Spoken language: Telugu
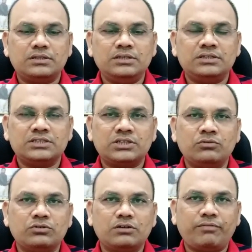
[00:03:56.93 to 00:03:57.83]
ఇంత
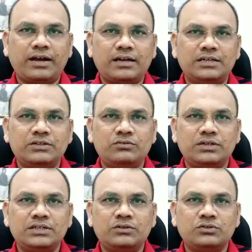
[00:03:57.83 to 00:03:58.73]
చదువుకున్న ఫ్యాకల్టీ
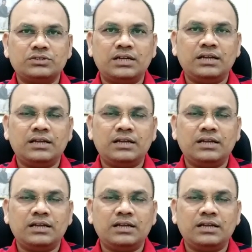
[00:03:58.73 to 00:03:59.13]
కూడా ఈ రోజున